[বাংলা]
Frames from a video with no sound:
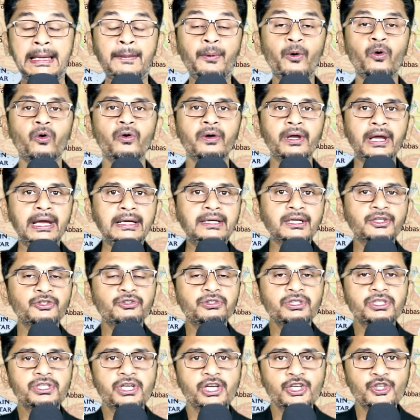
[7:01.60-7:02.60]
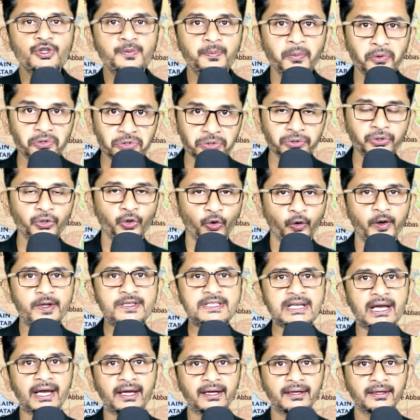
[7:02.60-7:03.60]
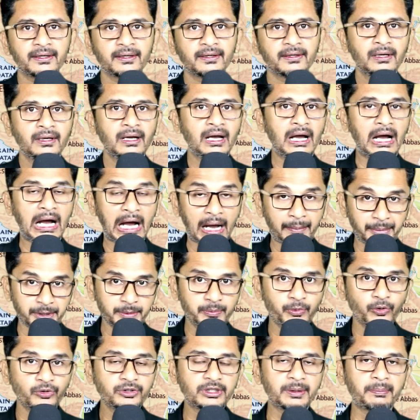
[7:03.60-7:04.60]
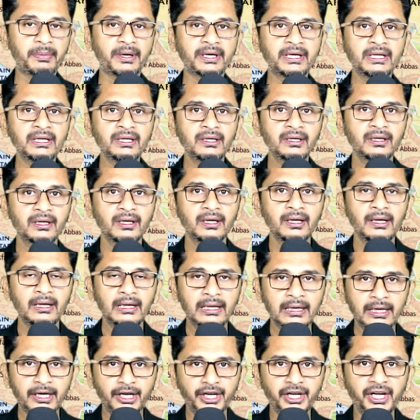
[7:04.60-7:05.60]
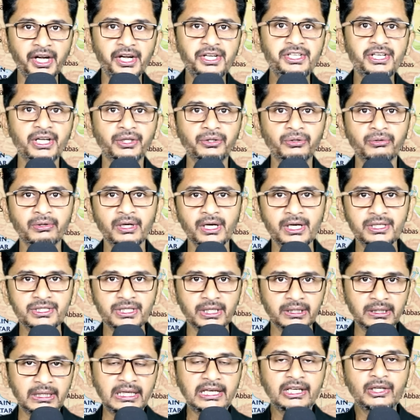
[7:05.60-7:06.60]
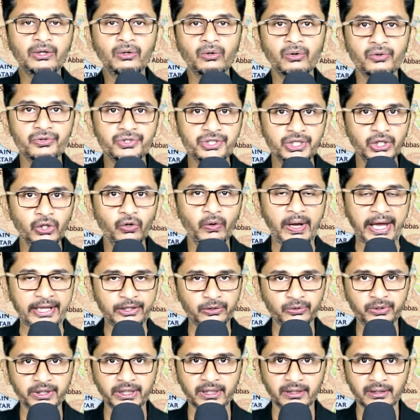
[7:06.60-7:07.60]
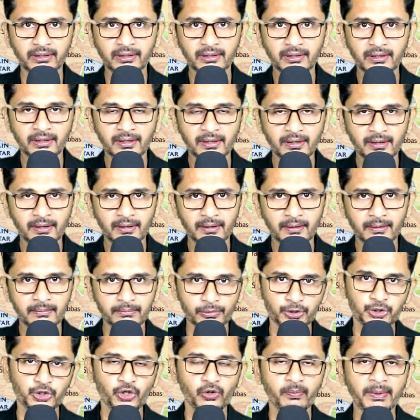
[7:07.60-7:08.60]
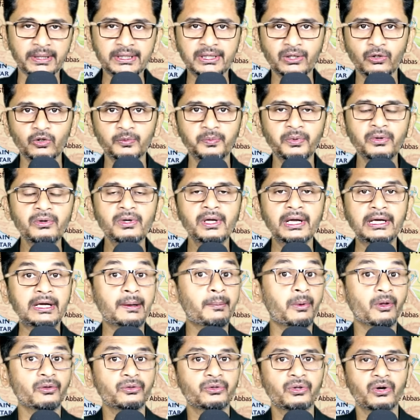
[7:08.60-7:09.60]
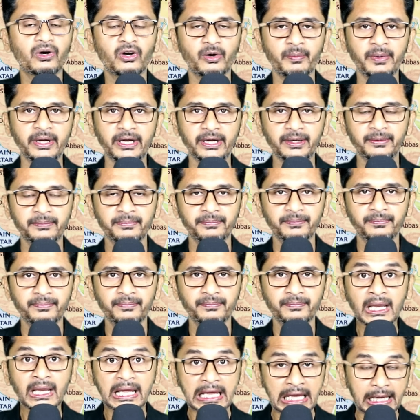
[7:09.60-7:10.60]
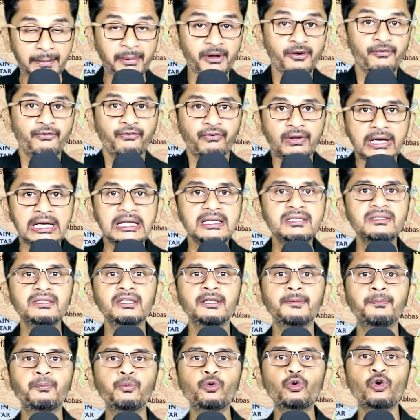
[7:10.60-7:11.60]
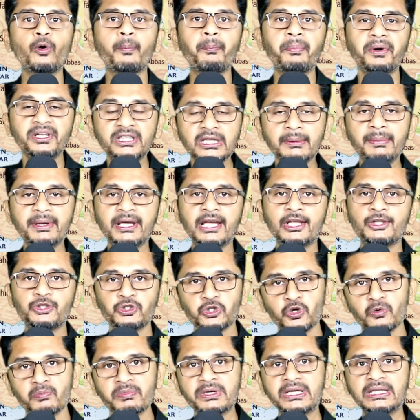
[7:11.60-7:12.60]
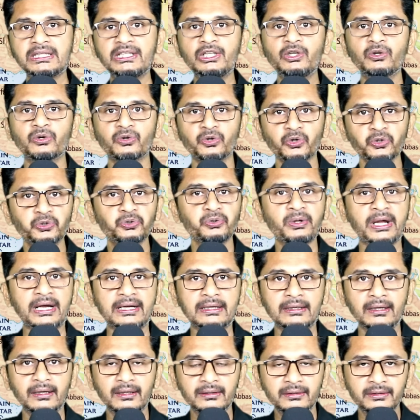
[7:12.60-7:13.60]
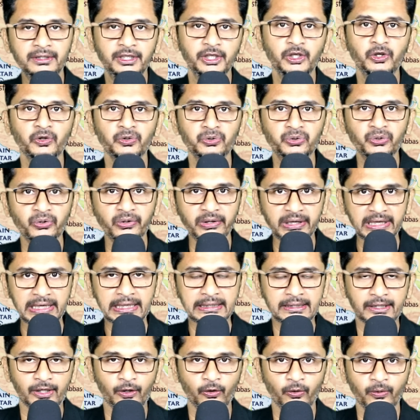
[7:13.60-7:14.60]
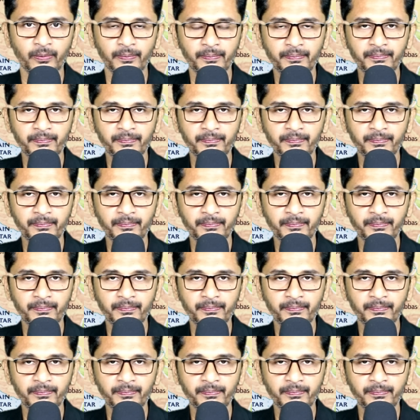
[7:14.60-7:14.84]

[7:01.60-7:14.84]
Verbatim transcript: এবং এটা যদি শেষ পর্যন্ত হয়ে যায় আমি বলতে পারি নির্যাতনের যে দিনগুলো ছিল এতদিন মুসলমানদের উপর এটা বন্ধ হবে এবার ফিলিস্তিন পুরো পৃথিবীকে চমকে দিল নতুন এক দিগন্ত এনে দিল